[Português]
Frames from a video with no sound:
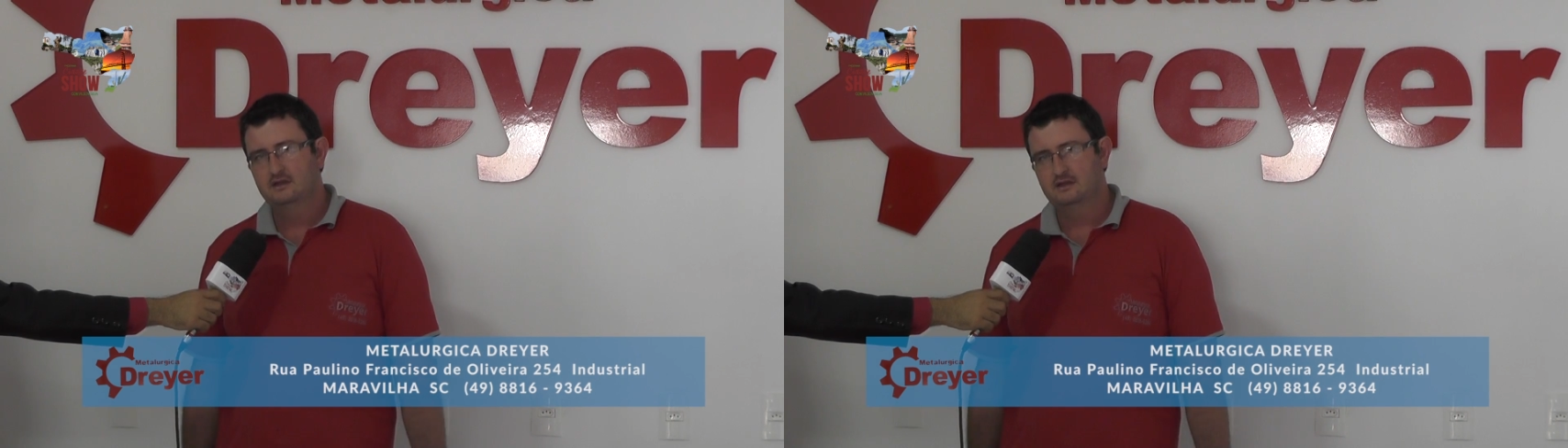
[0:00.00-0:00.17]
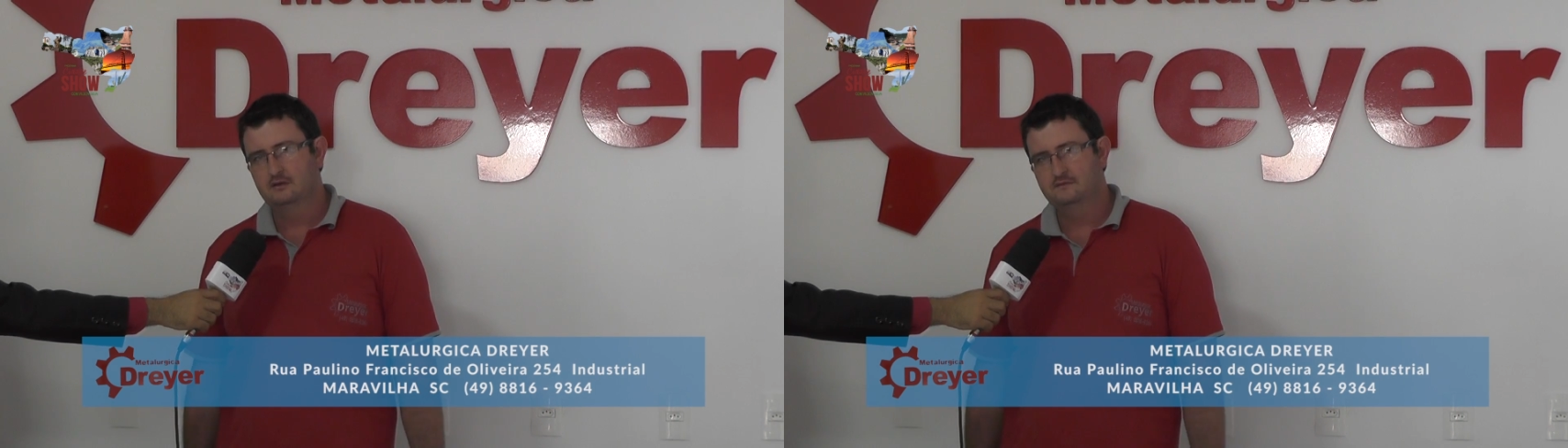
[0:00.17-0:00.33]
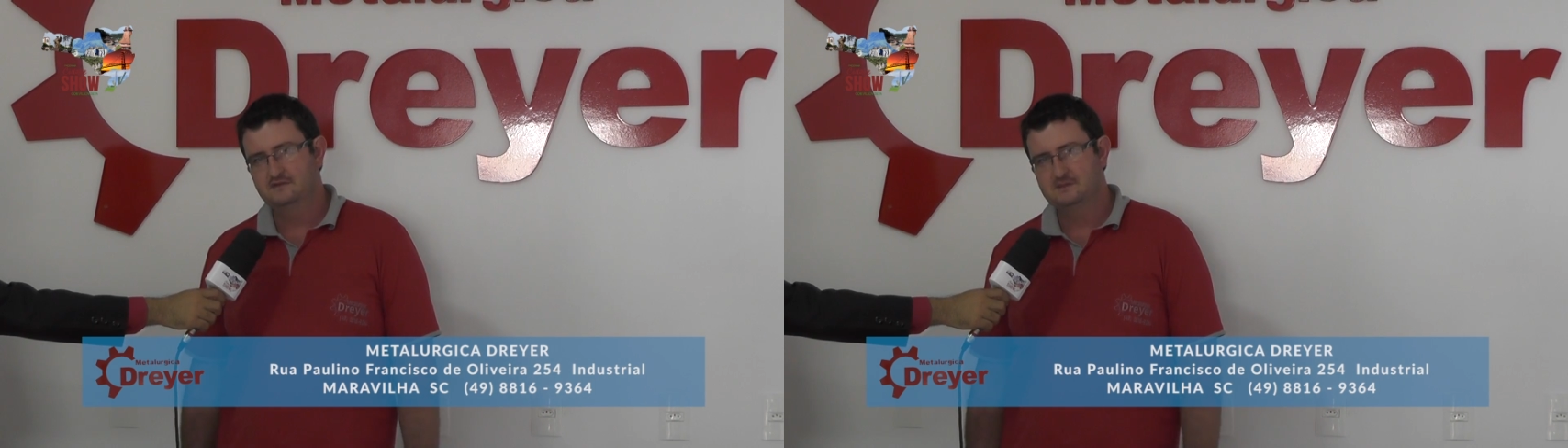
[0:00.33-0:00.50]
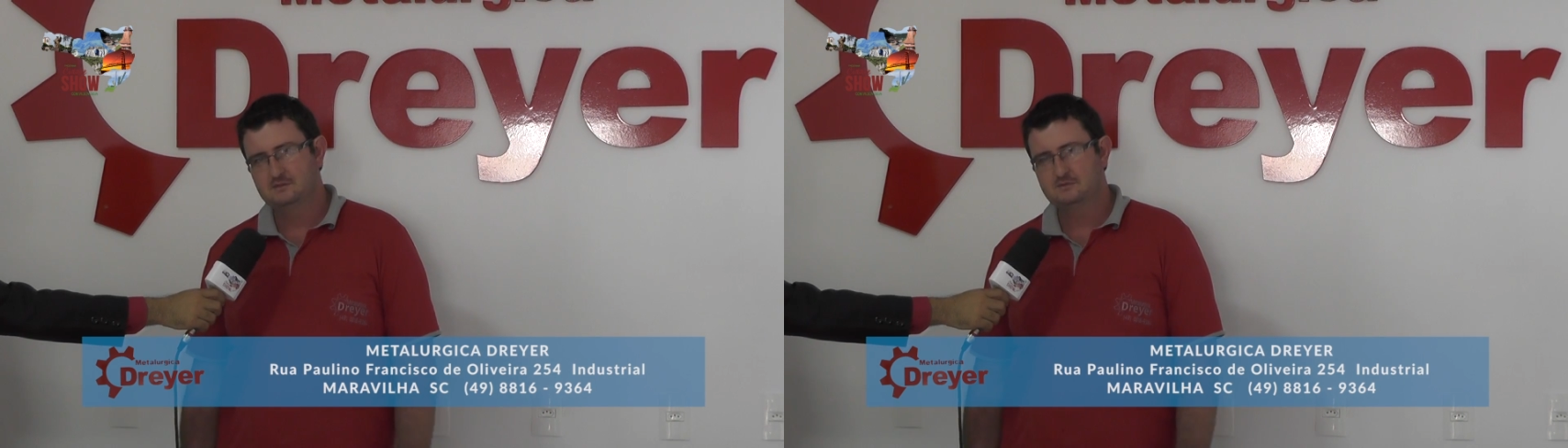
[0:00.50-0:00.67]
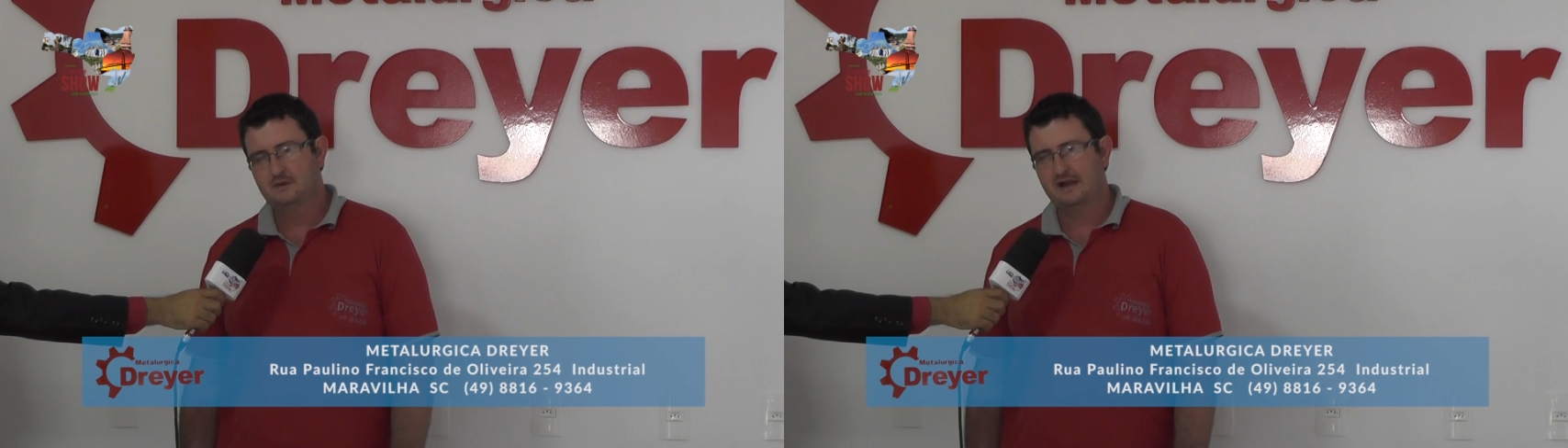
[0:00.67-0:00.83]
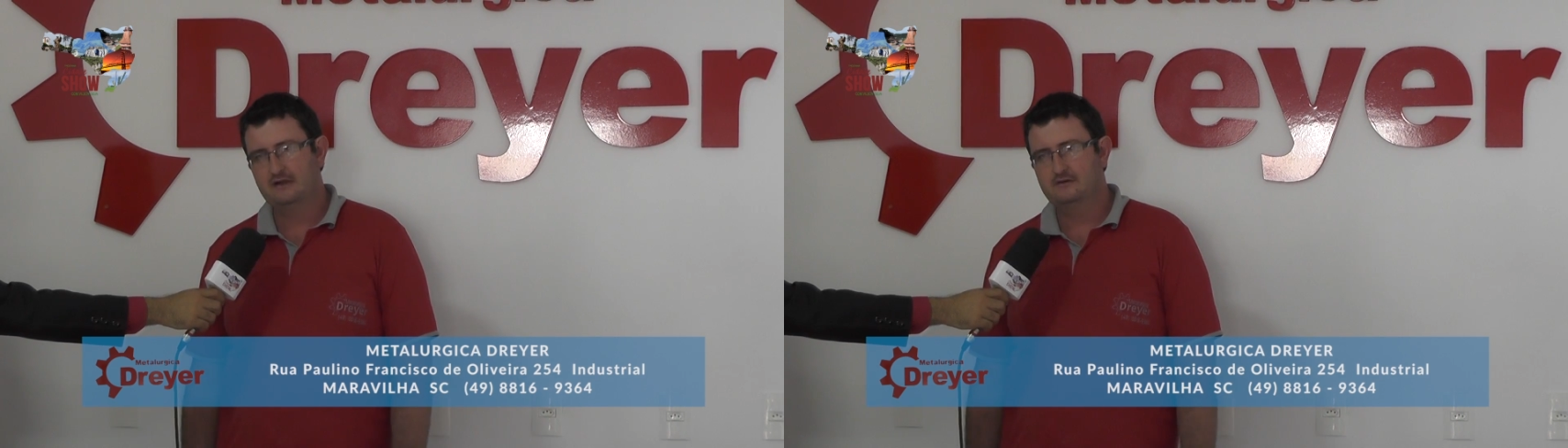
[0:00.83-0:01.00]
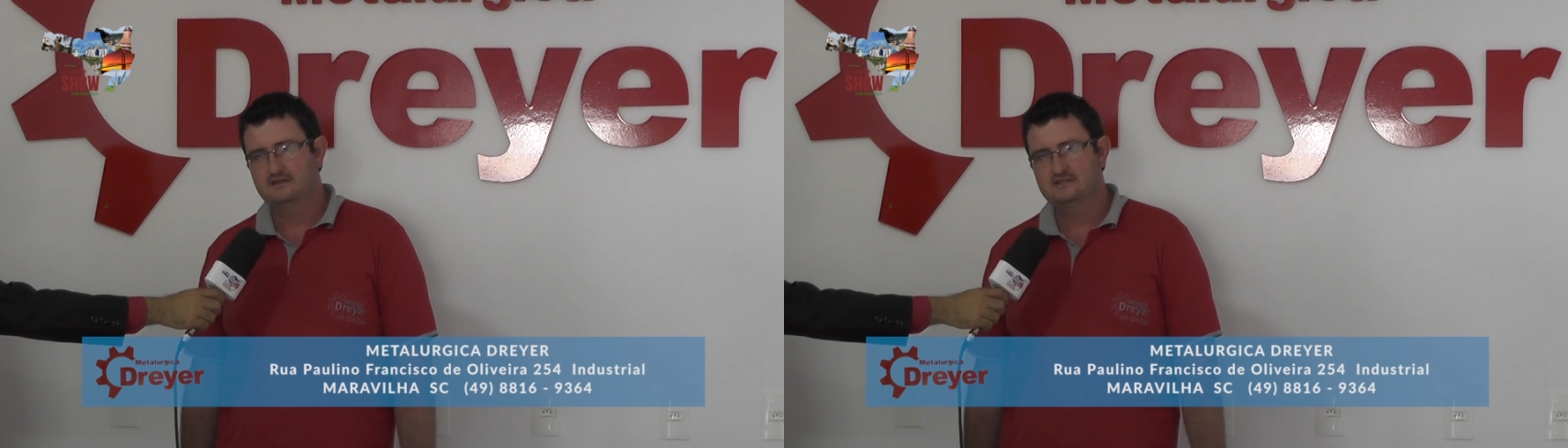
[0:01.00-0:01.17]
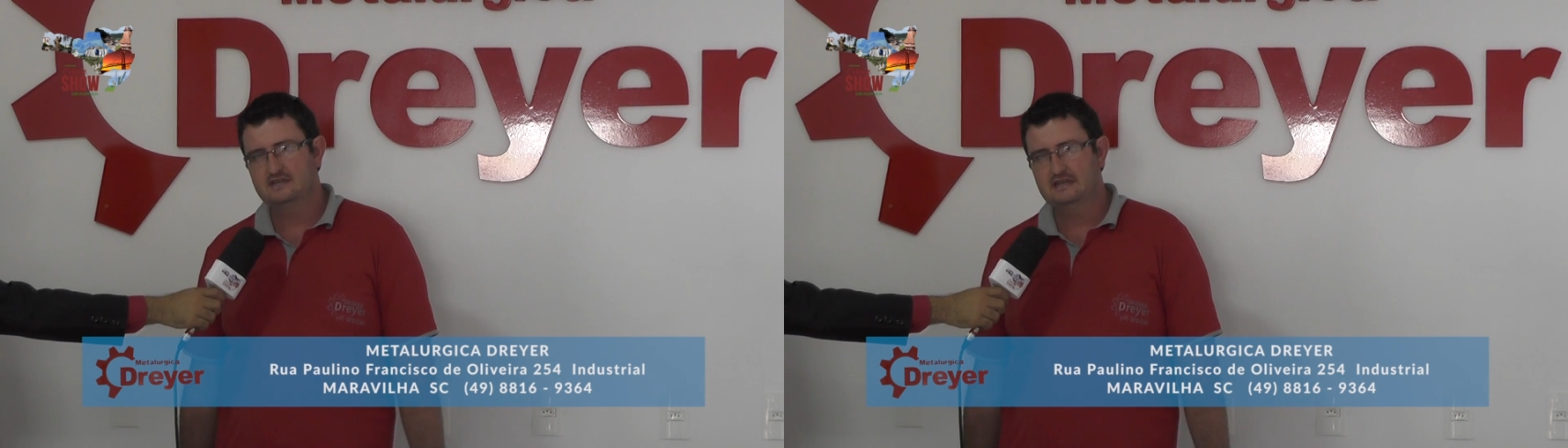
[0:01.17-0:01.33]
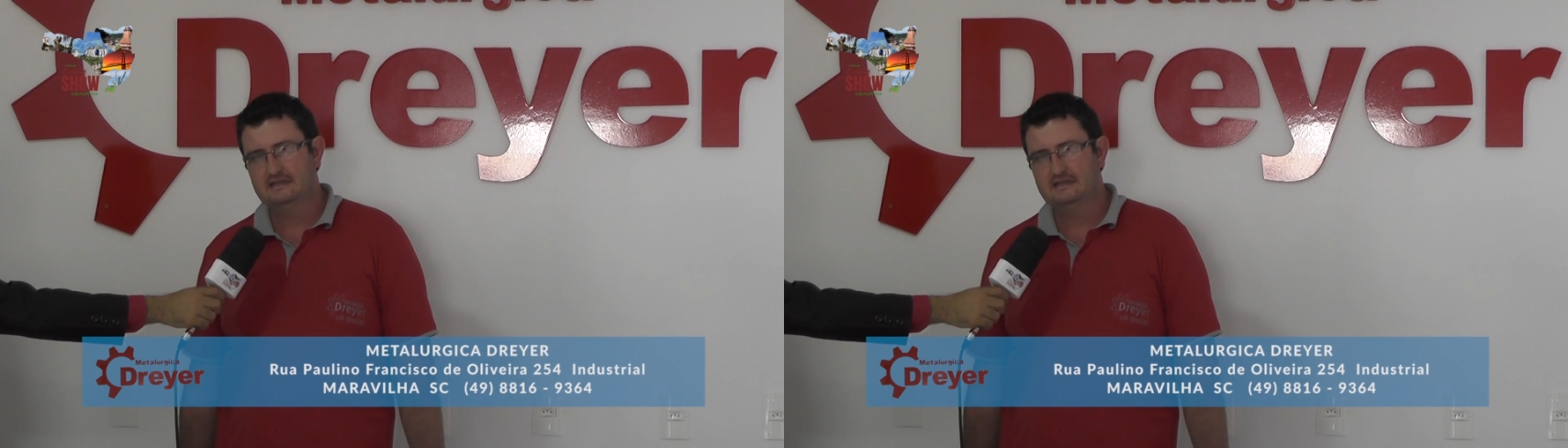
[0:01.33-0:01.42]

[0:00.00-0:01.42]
Então fizemos barracões aí